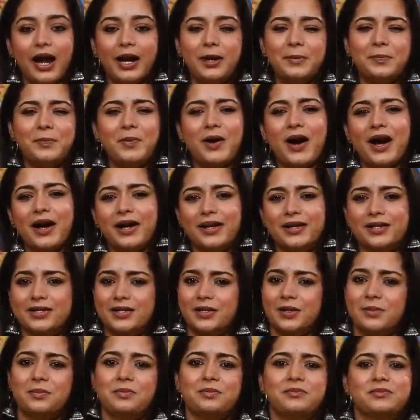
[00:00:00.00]
அண்ட்
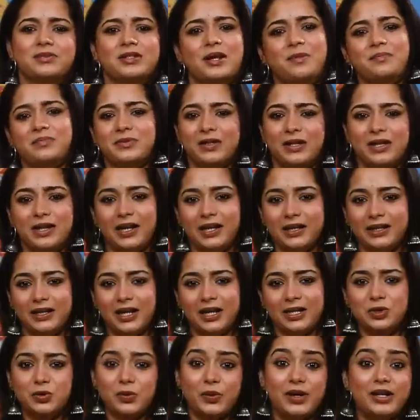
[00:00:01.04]
பாயசம் சம்திங் லைக்
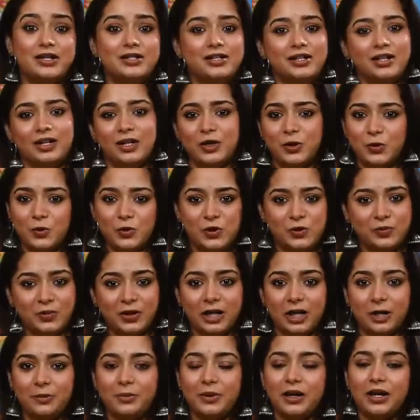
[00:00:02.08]
தட் ஸ்வீட்ஸ்லலாம் யூஸ்
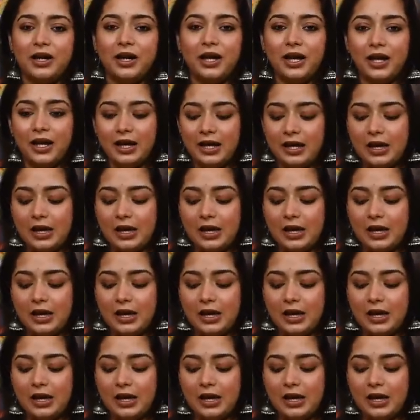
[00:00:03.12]
பண்ணியிருப்பீங்க